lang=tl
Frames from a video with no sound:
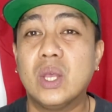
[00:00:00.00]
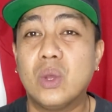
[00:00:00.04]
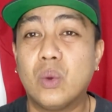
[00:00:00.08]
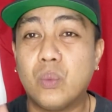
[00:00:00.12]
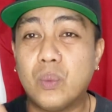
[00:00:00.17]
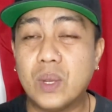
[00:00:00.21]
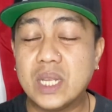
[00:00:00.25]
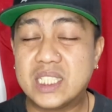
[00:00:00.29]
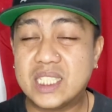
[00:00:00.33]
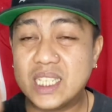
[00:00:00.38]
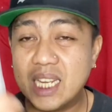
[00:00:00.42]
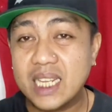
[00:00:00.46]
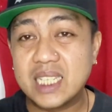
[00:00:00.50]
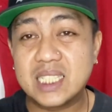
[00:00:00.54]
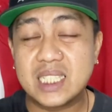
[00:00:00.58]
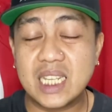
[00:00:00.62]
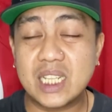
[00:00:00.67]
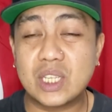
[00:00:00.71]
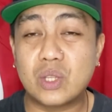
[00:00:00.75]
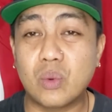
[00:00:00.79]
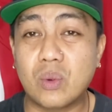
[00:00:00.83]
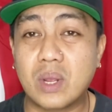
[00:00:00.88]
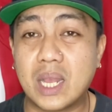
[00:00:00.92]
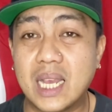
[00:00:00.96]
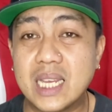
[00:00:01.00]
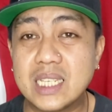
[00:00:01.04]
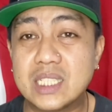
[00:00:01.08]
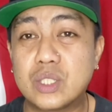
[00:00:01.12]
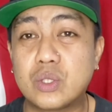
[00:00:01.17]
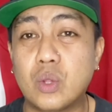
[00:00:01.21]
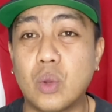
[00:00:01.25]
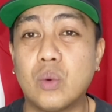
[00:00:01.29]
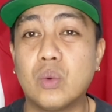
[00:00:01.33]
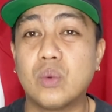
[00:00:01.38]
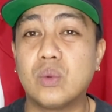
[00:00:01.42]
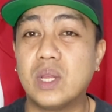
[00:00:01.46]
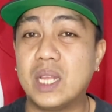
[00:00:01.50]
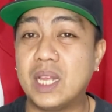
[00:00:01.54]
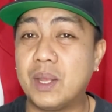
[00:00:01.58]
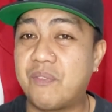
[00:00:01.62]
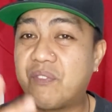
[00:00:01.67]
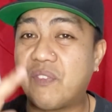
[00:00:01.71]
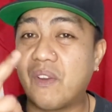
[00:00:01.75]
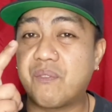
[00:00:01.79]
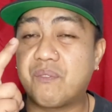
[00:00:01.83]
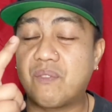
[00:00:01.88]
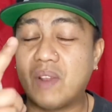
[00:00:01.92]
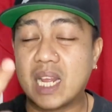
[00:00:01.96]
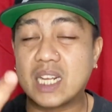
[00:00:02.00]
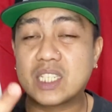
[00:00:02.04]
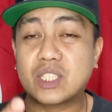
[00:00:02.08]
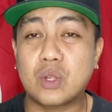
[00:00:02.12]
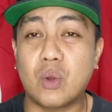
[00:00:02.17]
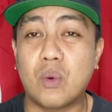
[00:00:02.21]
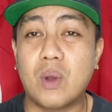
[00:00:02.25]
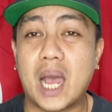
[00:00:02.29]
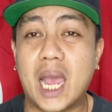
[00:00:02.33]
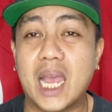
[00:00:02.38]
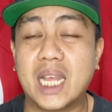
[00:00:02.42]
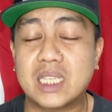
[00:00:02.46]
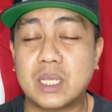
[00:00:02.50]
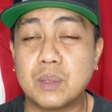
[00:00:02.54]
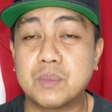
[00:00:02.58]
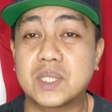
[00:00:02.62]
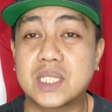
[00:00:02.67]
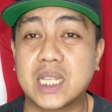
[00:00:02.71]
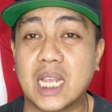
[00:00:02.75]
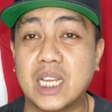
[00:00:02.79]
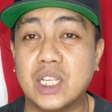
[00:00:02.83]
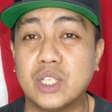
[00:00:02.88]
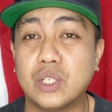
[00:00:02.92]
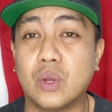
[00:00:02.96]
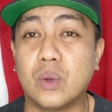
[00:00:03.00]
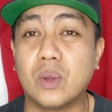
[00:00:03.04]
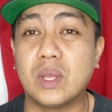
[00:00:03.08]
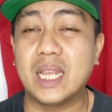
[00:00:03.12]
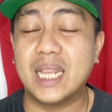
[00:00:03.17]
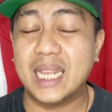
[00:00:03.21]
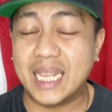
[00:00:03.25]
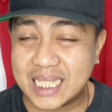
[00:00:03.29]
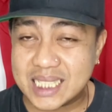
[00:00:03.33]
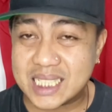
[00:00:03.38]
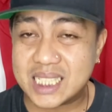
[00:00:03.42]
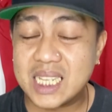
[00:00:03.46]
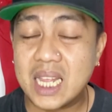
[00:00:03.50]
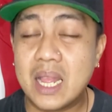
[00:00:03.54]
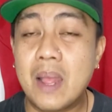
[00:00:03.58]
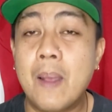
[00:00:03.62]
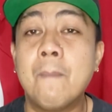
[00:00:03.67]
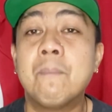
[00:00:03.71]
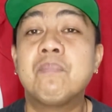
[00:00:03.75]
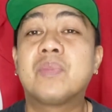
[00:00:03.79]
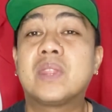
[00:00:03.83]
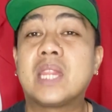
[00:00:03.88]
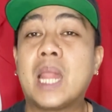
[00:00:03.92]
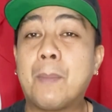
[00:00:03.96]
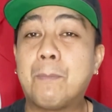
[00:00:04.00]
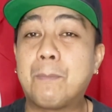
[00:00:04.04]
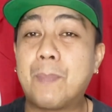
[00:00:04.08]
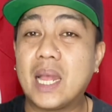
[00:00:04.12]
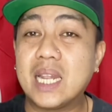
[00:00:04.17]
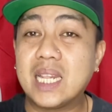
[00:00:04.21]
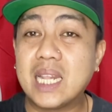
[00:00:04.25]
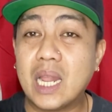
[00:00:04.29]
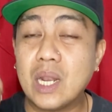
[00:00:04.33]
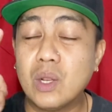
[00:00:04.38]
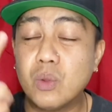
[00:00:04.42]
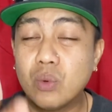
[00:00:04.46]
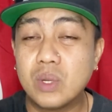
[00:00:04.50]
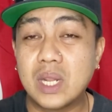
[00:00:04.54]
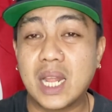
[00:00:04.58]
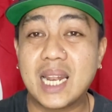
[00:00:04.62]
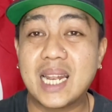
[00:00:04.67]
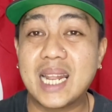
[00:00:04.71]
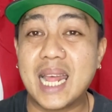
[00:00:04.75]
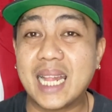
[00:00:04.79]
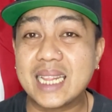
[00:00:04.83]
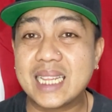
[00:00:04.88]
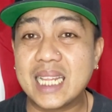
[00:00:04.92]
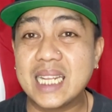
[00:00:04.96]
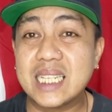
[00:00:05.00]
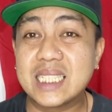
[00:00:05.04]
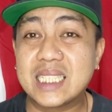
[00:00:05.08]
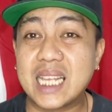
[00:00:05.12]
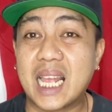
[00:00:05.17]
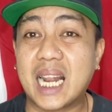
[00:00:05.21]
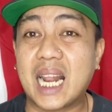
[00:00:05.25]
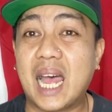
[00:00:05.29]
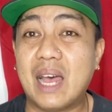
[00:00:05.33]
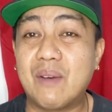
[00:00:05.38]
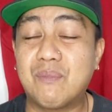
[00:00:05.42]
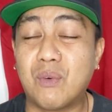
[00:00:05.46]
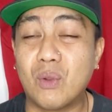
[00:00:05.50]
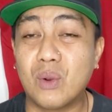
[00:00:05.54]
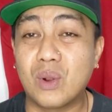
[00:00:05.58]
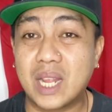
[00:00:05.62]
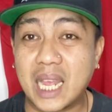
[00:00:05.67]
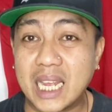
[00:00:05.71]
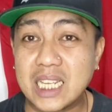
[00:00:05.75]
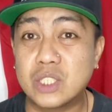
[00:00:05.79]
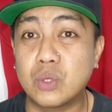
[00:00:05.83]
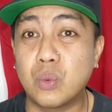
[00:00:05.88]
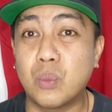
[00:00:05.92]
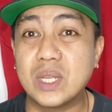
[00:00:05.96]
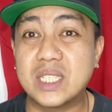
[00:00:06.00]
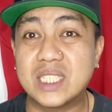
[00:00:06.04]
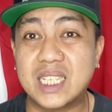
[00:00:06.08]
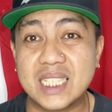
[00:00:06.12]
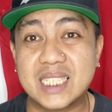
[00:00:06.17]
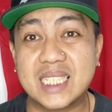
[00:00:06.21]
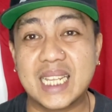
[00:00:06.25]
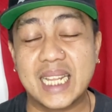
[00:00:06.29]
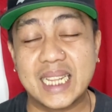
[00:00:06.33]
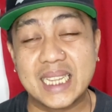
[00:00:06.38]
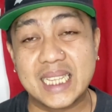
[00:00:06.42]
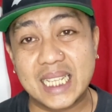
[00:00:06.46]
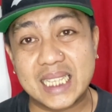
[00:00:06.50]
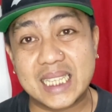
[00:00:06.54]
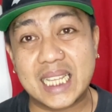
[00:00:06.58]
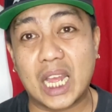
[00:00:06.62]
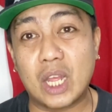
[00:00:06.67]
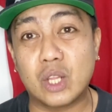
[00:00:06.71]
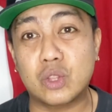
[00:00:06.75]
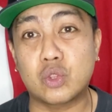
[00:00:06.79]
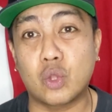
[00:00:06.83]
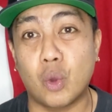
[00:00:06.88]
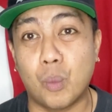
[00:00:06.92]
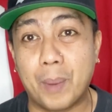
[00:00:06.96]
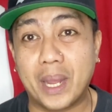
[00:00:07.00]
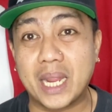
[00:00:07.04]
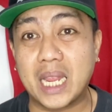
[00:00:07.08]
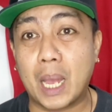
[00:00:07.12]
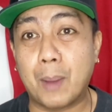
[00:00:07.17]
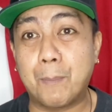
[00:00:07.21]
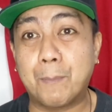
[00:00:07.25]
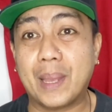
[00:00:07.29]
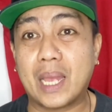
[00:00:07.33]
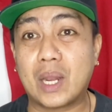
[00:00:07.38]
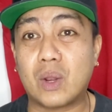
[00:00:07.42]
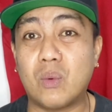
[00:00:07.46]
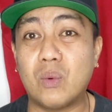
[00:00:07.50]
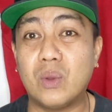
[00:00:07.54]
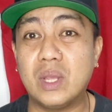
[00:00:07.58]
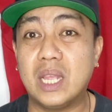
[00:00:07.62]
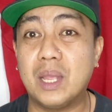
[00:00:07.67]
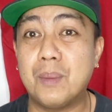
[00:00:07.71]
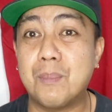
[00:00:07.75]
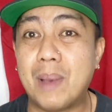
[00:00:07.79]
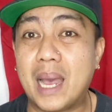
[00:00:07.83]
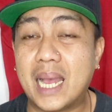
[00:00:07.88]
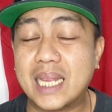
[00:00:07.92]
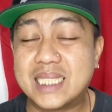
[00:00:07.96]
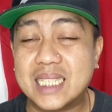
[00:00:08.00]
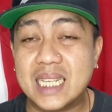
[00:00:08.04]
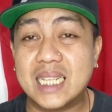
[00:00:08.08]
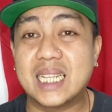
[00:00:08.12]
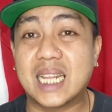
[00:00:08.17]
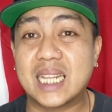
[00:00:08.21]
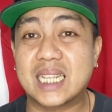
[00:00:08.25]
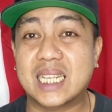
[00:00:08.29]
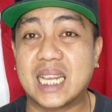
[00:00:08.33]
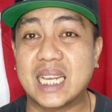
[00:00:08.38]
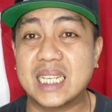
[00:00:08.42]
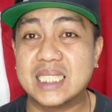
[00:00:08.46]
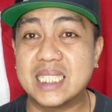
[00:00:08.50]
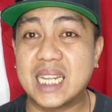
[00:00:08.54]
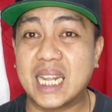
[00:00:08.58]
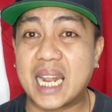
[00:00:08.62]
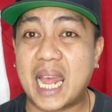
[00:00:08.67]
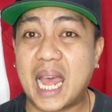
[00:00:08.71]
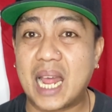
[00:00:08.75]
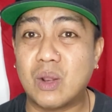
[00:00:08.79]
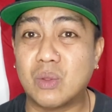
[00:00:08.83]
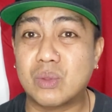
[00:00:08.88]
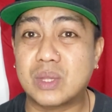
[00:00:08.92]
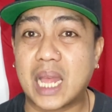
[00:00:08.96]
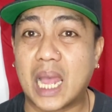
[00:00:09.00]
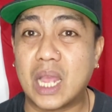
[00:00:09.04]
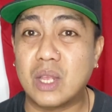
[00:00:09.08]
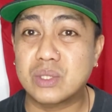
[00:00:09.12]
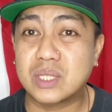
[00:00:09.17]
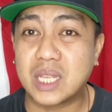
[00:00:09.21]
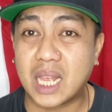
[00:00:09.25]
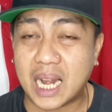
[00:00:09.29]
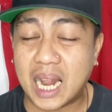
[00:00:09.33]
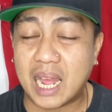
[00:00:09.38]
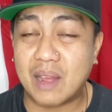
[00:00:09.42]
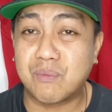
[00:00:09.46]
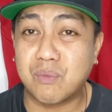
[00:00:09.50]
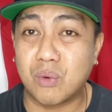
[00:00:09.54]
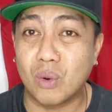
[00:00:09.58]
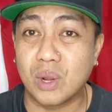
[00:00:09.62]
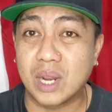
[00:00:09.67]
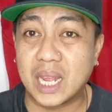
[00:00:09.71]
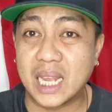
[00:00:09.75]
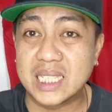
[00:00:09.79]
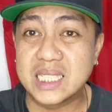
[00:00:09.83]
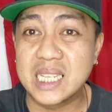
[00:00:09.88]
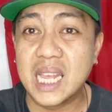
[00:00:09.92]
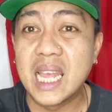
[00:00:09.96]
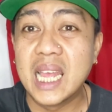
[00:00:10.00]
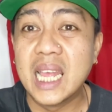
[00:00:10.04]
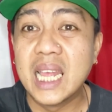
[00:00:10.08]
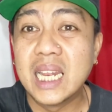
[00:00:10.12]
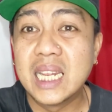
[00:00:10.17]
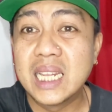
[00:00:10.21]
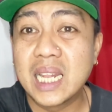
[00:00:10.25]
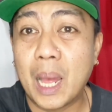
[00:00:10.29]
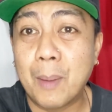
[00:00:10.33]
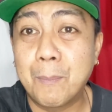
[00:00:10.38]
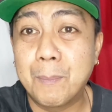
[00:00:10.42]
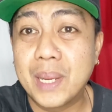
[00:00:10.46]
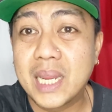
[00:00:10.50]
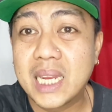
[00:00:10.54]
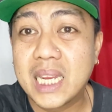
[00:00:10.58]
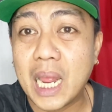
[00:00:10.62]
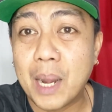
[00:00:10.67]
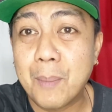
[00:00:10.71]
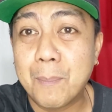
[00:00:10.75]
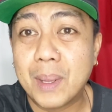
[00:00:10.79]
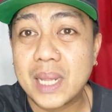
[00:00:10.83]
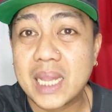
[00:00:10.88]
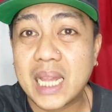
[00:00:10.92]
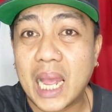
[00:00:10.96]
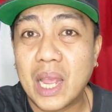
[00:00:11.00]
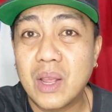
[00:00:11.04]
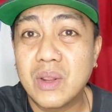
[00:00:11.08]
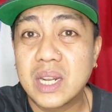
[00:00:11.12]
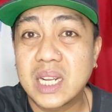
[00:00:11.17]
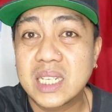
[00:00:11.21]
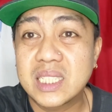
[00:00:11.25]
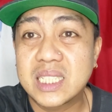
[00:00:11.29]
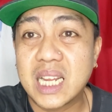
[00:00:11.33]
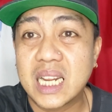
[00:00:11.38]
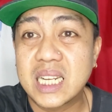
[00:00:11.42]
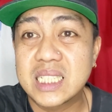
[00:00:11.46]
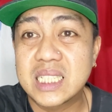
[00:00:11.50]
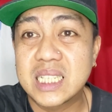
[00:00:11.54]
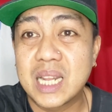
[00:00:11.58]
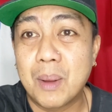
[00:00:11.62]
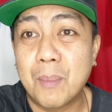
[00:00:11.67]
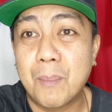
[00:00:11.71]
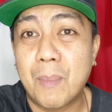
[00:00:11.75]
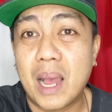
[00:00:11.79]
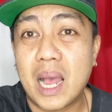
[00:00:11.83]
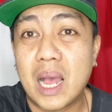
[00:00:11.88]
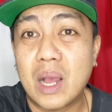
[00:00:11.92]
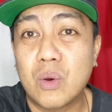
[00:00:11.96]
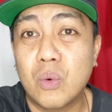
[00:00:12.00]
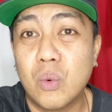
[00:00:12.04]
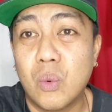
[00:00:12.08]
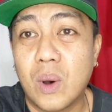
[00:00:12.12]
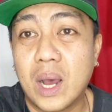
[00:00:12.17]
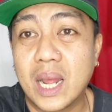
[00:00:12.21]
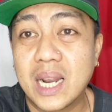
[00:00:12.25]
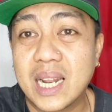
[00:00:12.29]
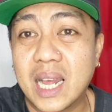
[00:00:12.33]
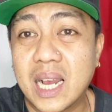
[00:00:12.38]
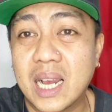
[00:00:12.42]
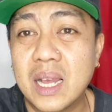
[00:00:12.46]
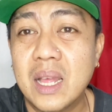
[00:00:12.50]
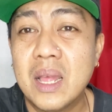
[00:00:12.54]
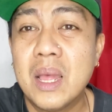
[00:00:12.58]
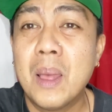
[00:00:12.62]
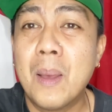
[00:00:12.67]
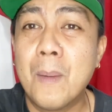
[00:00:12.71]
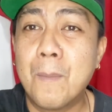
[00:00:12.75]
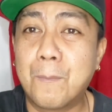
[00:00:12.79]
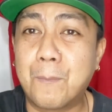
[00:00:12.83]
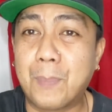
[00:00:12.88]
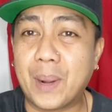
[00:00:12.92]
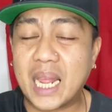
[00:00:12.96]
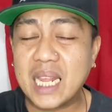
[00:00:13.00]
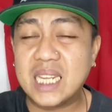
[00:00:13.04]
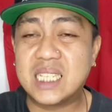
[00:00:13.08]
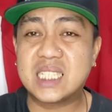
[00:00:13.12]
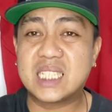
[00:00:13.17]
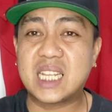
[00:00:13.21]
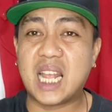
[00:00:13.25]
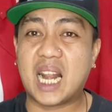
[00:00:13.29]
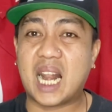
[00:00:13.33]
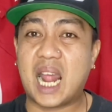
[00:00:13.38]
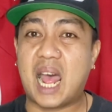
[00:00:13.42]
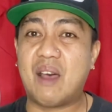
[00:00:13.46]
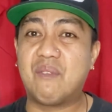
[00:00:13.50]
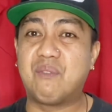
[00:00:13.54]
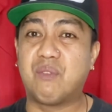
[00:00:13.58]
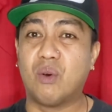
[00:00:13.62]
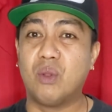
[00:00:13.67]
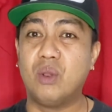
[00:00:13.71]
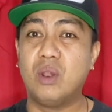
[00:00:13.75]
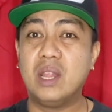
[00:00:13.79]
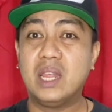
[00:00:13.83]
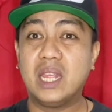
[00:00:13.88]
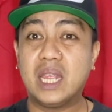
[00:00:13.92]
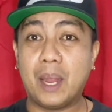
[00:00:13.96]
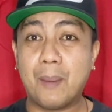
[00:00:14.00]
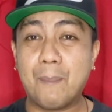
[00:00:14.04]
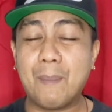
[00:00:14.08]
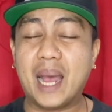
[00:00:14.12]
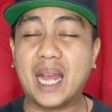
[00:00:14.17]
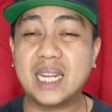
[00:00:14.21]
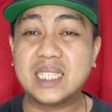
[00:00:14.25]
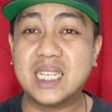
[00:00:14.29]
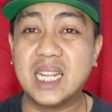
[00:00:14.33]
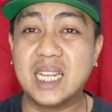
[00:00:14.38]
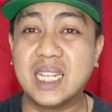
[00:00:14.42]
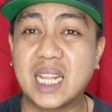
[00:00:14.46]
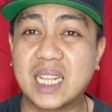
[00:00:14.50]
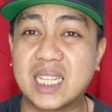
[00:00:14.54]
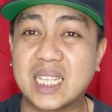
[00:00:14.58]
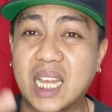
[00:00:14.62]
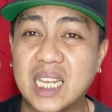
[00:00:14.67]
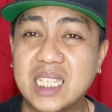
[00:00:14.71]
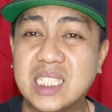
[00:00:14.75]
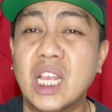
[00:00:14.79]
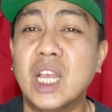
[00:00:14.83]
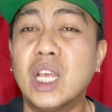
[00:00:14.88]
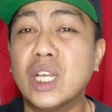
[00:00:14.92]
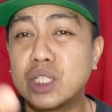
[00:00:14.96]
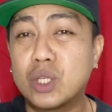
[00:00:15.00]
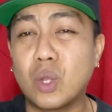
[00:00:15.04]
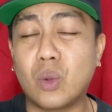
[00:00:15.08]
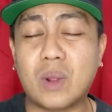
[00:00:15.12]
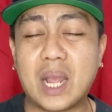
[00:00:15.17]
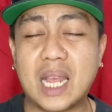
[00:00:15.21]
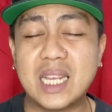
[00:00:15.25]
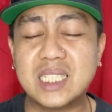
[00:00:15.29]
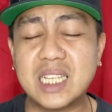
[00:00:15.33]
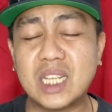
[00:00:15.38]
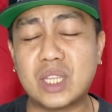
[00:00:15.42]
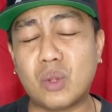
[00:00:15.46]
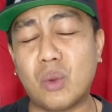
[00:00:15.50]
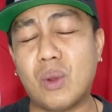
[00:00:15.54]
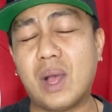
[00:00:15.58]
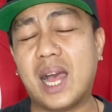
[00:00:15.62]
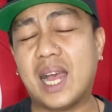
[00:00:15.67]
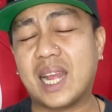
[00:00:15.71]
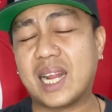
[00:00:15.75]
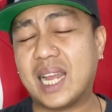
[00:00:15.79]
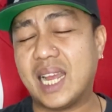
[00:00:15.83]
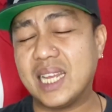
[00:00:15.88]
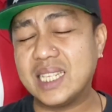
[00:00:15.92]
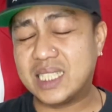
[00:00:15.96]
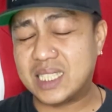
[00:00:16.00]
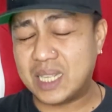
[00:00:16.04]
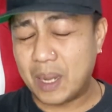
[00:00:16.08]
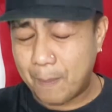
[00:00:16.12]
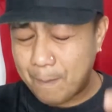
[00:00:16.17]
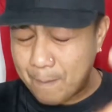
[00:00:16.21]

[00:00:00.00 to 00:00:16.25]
Which is ito guys, tong i-flex kong item sa inyo is na panalunan natin sa raffle guys which is hindi tayo tumaya pero imagine that guys nanalo tayo sa raffle guys nabigyan pa tayo ng chance na makakuha ng prize sa raffle imagine that guys so guys ito nga guys